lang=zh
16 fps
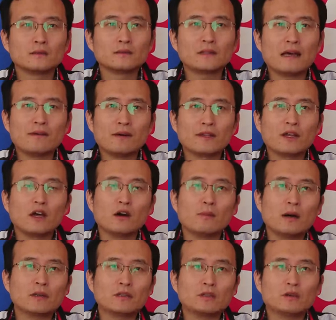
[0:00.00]
大王的好
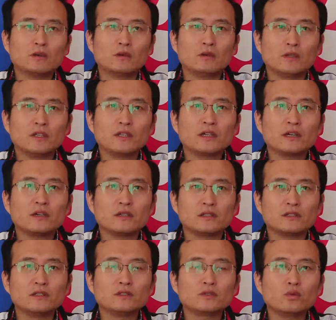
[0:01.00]
帮手尼克尔
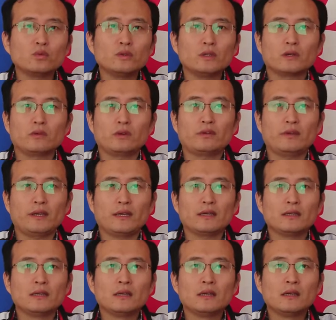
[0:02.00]
森终于归
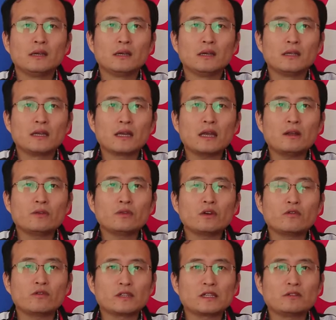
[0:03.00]
队，也该轮
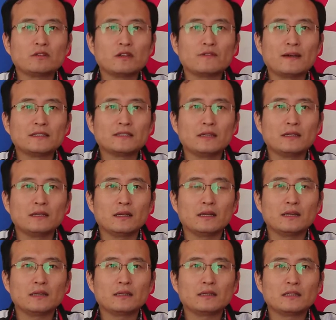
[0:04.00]
到福建队翻身
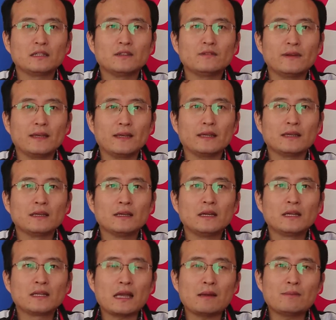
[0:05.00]
了，因为
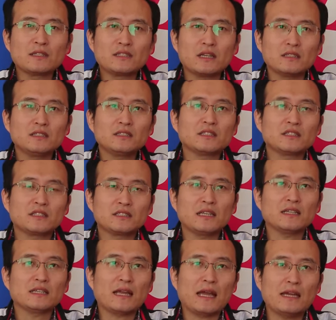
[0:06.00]
他们沉寂的时
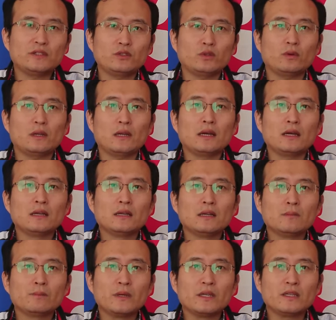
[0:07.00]
间也太久了。
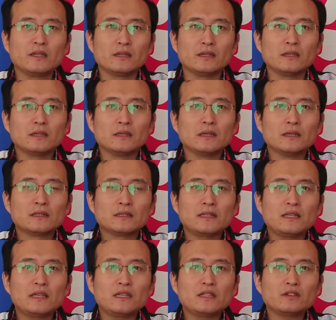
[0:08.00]
毕竟在
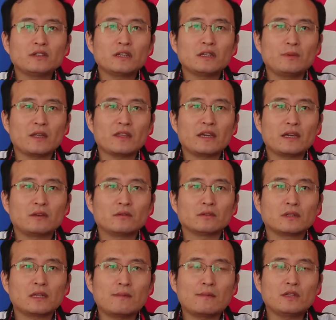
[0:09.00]
第一阶段的比赛
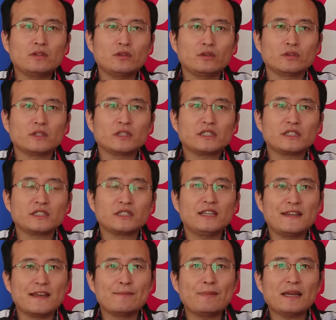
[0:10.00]
中，他们取得了十一
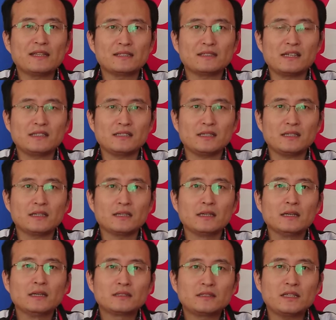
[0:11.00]
连败的战绩，
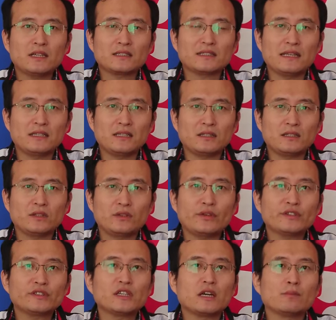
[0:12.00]
这个战绩的
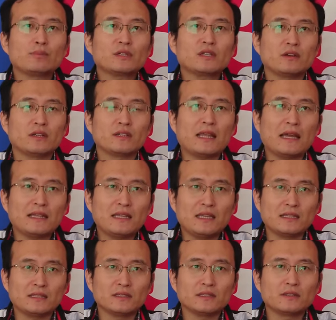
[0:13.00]
确是让不少人大跌
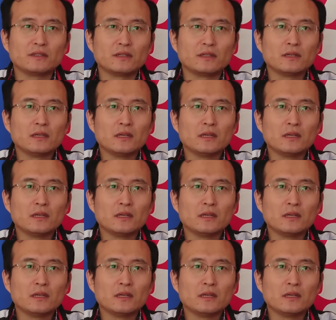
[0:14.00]
眼镜儿。